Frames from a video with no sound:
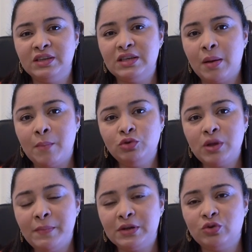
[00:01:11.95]
se van
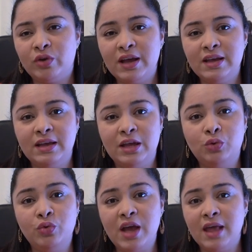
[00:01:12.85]
muchas personas, eh,
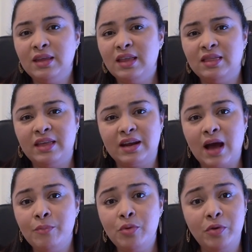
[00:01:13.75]
estudiantes de intercambio,